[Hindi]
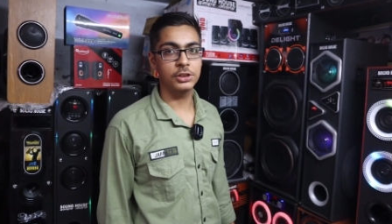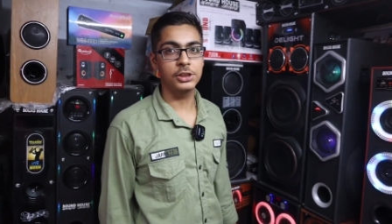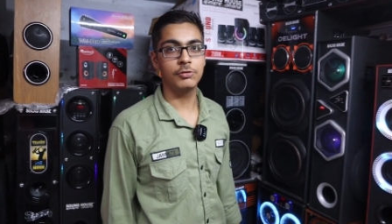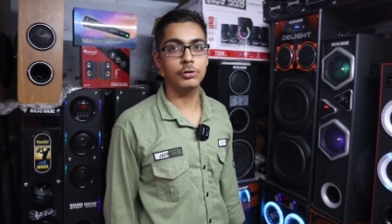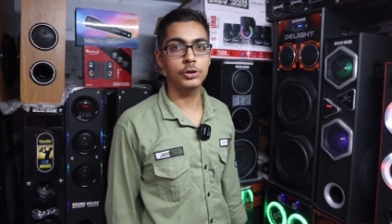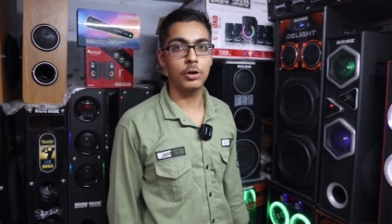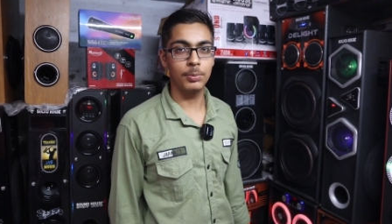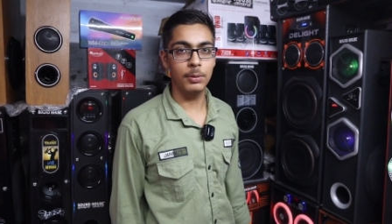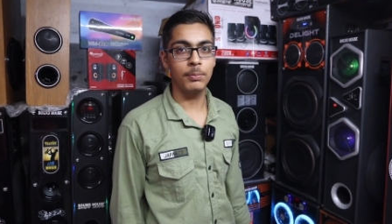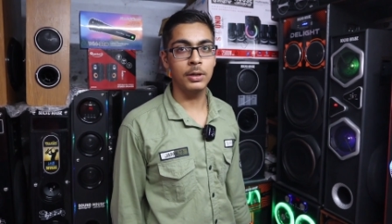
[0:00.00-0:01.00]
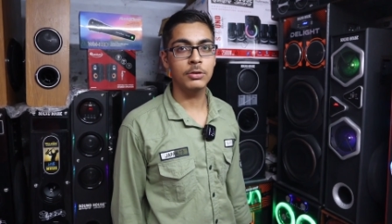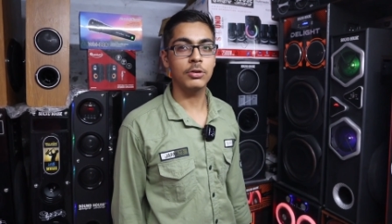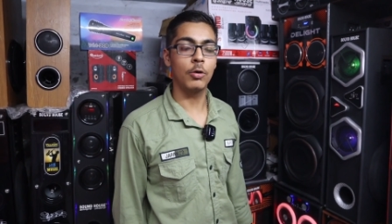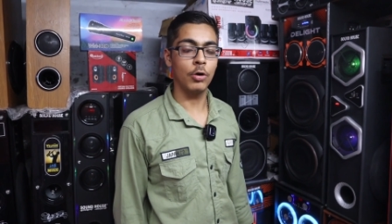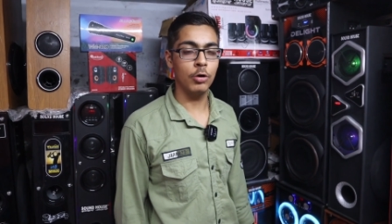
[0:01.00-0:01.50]
फोर सिक्सटी फोर शॉप नंबर
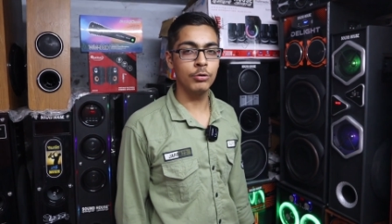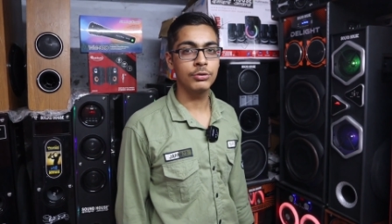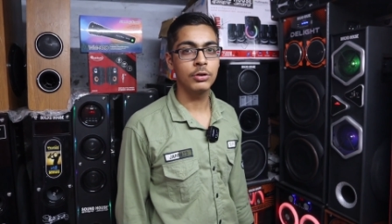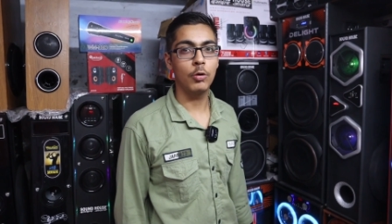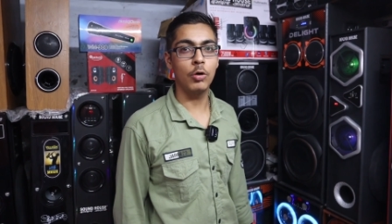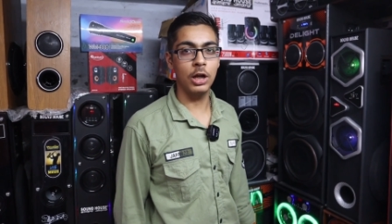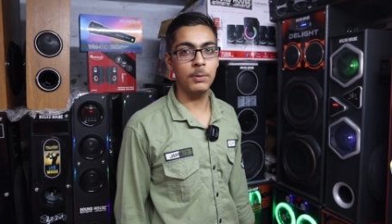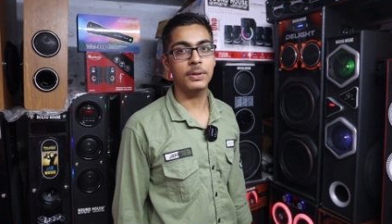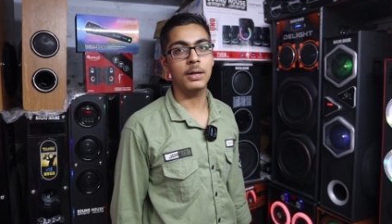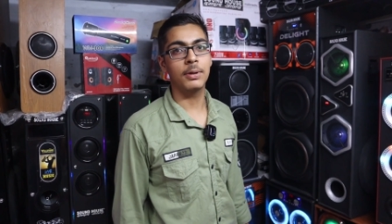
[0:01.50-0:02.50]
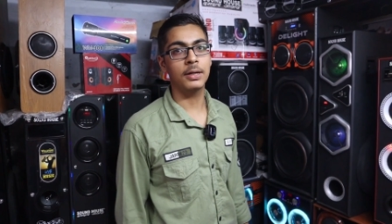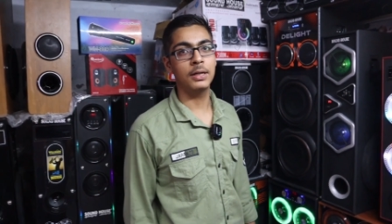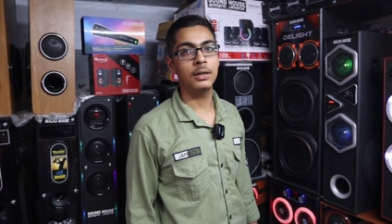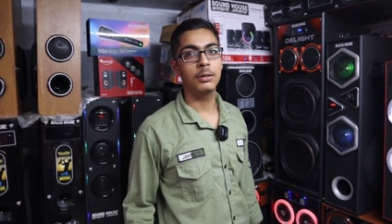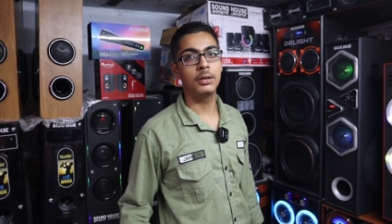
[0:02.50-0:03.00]
साउंड हाउस लाजपत
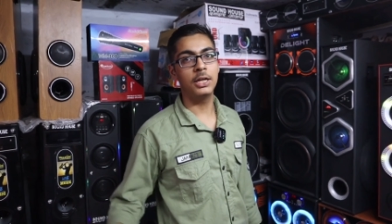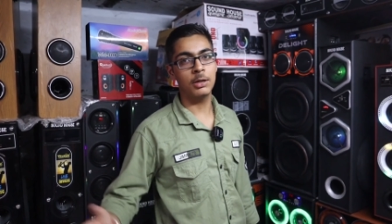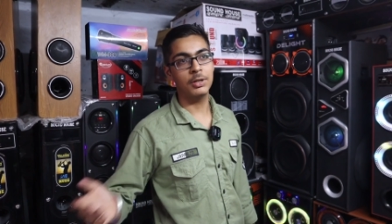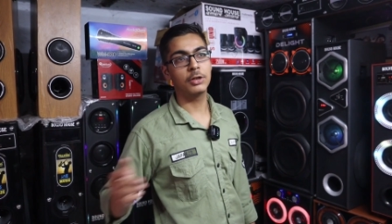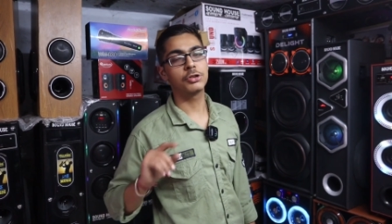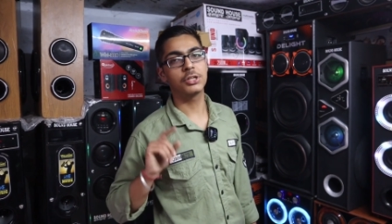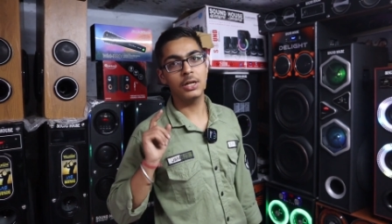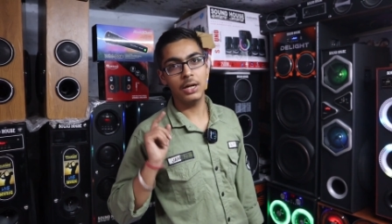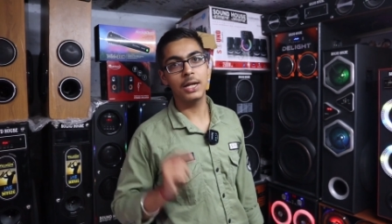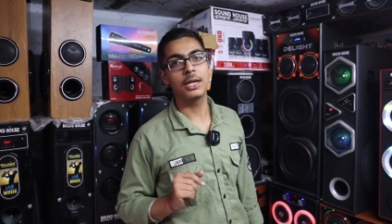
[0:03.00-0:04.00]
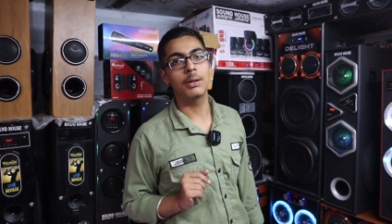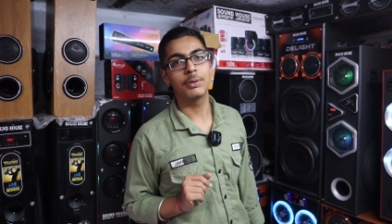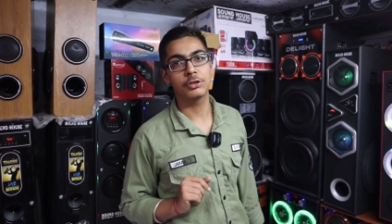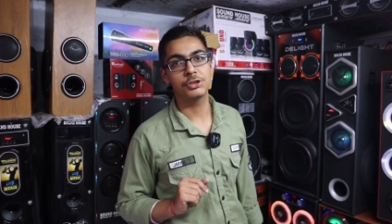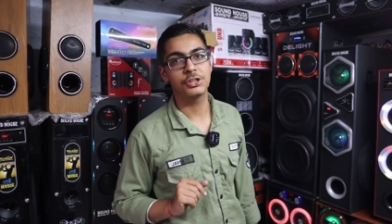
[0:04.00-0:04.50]
मार्केट नियर मेट्रो स्टेशन लाल किला
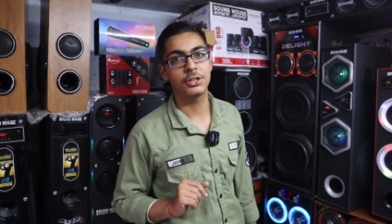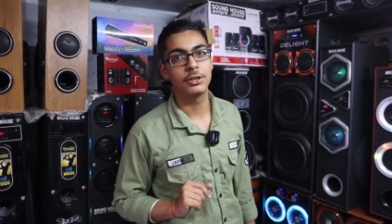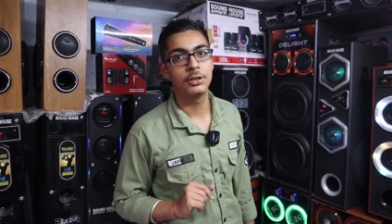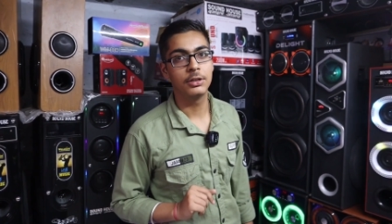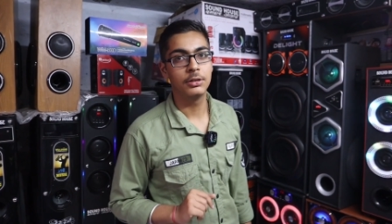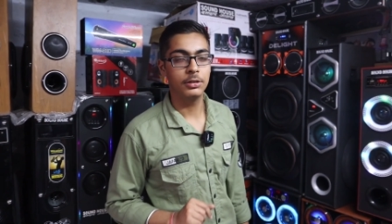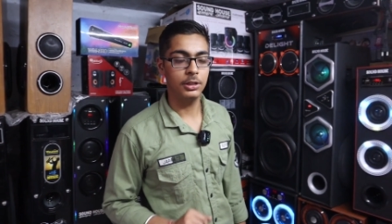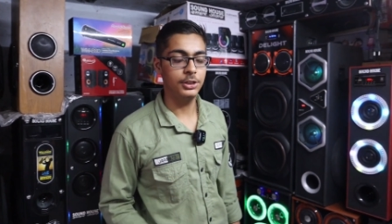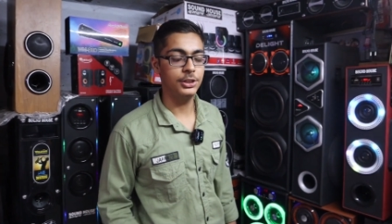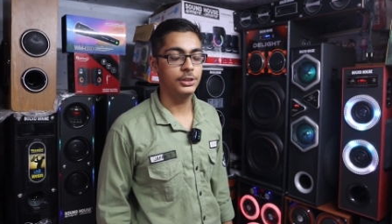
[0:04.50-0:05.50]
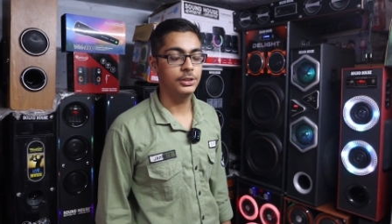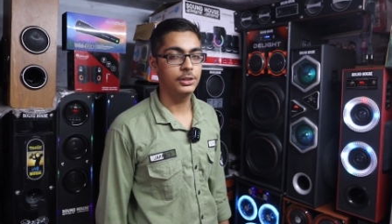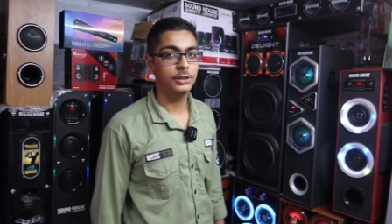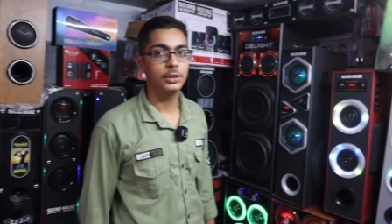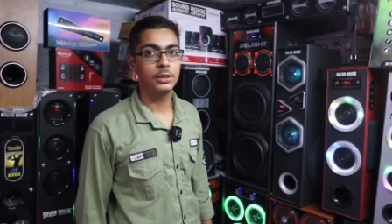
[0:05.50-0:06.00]
मेट्रो स्टेशन लाल किला हाँ जी जी
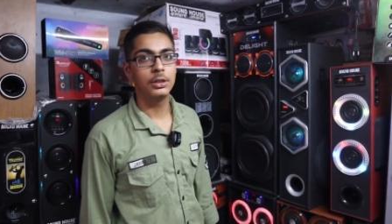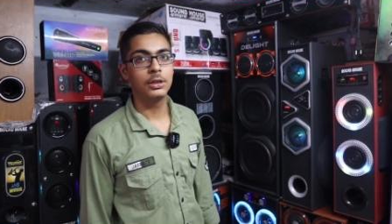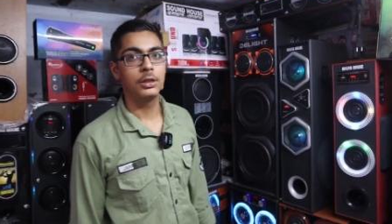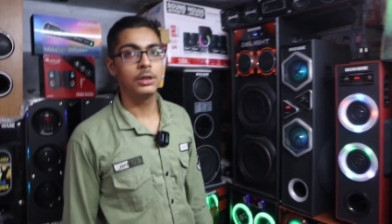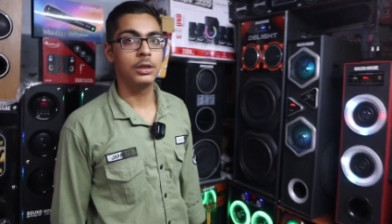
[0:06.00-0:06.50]
अगर